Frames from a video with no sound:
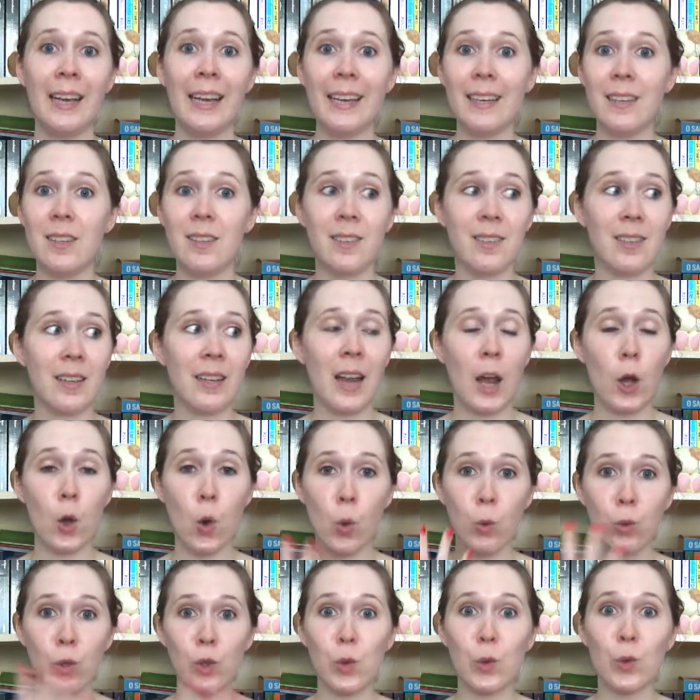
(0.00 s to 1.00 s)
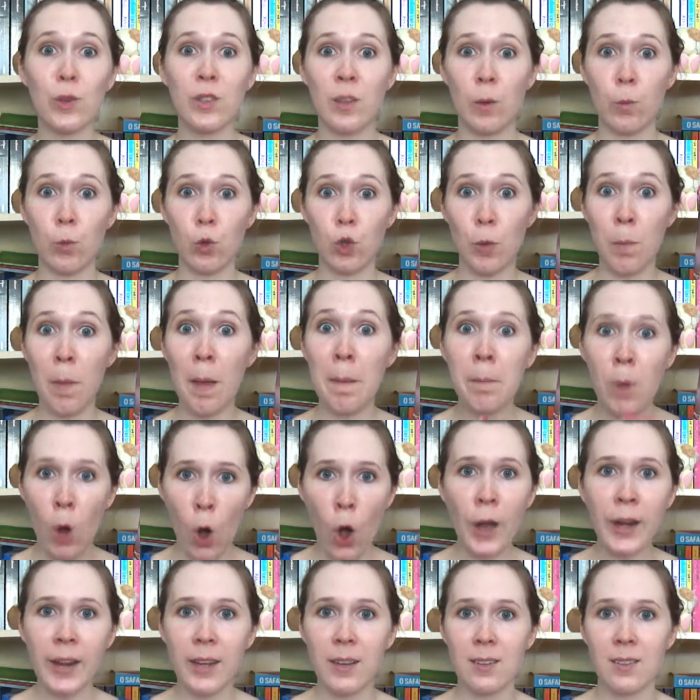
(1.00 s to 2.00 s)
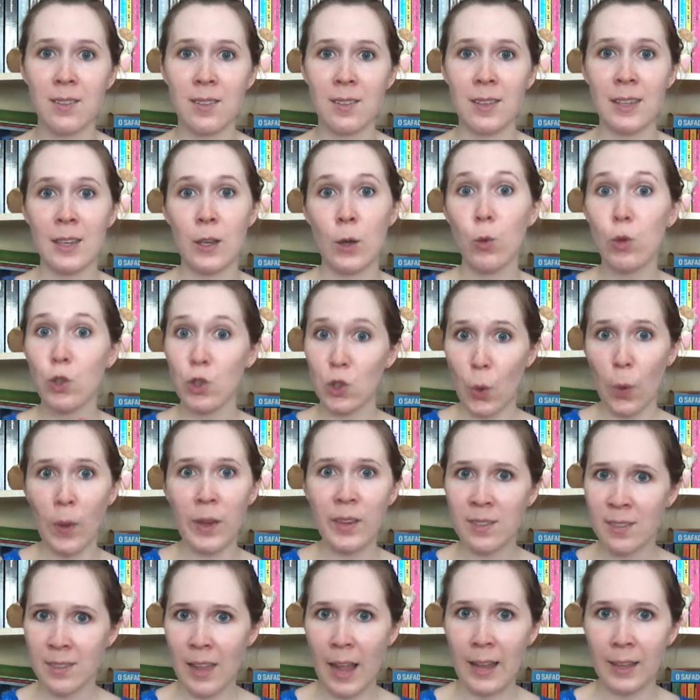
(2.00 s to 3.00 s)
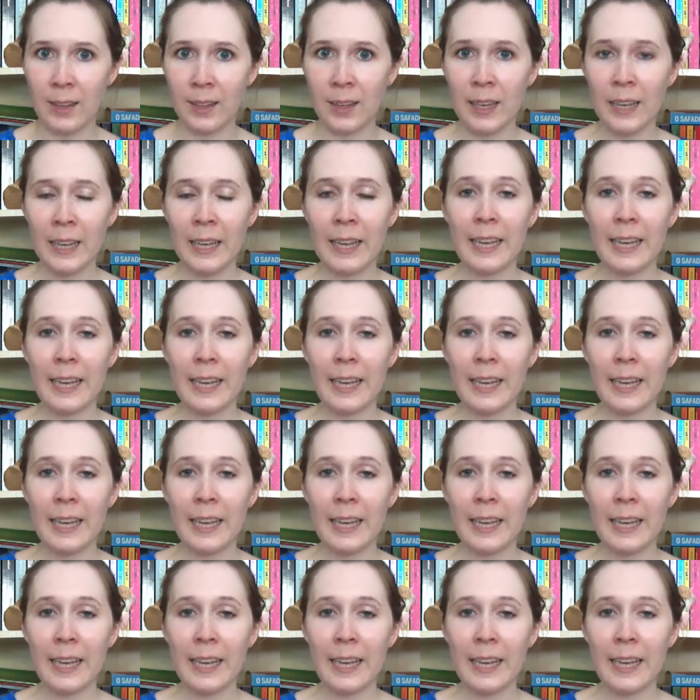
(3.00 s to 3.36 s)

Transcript: e sim na construção de memórias que os dois têm.